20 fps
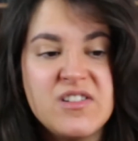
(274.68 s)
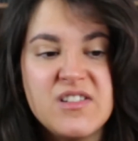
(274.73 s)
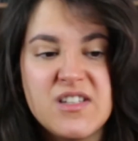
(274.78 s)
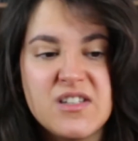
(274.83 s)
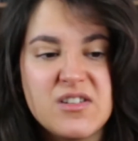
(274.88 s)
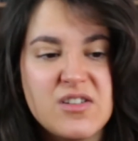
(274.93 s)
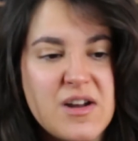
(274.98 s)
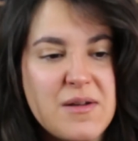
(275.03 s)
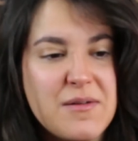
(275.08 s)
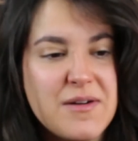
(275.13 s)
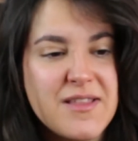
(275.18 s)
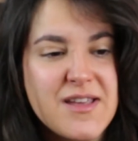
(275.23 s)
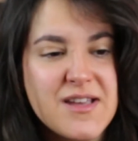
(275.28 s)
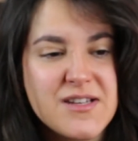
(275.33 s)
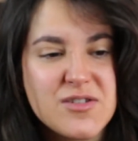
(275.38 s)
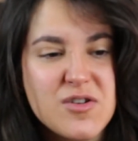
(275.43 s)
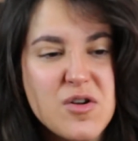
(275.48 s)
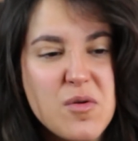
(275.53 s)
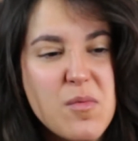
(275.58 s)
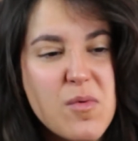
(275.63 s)
entiendo, la verdad
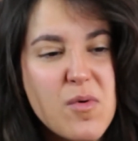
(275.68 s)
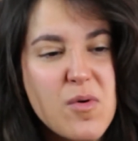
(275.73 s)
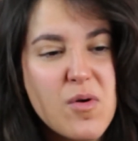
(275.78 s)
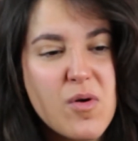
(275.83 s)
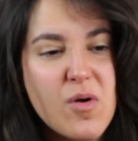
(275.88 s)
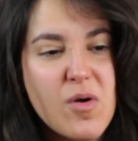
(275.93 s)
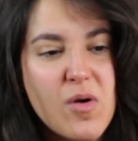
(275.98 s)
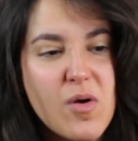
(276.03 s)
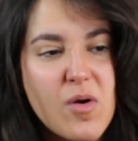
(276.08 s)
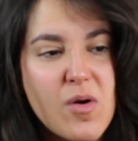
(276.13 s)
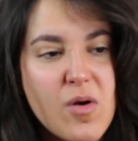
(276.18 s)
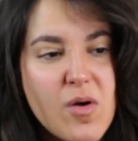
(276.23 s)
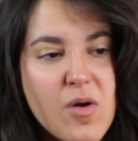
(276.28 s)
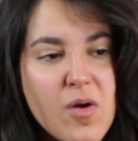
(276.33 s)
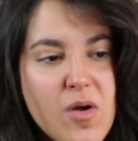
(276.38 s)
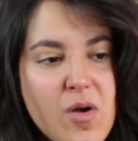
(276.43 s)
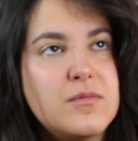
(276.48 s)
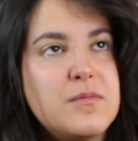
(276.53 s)
es como. terrible.